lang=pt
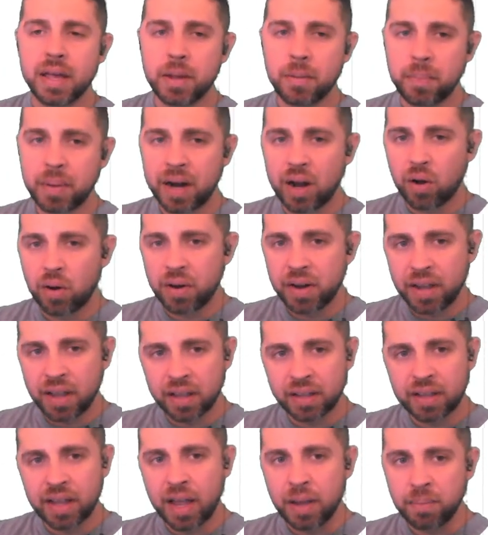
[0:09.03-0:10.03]
e para
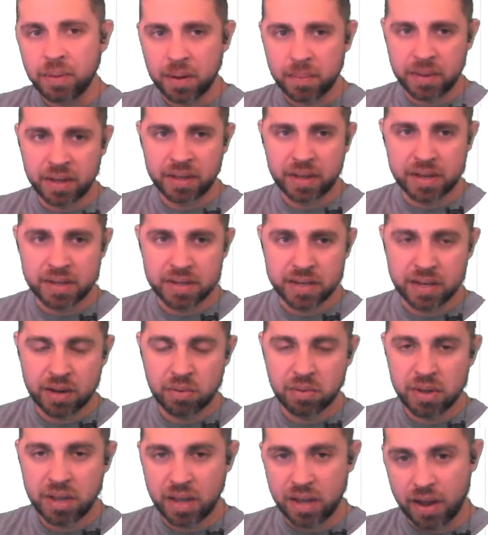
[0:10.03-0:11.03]
orientar a
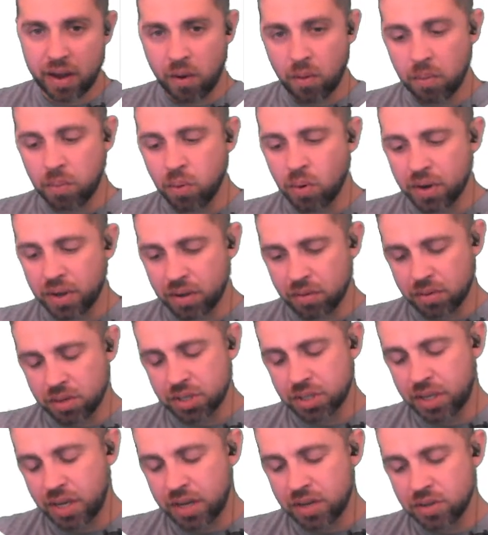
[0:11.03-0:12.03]
implementação, que é um pouquinho
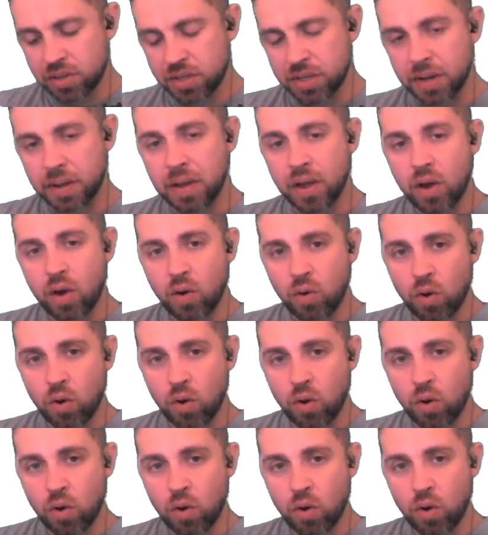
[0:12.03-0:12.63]
extensa,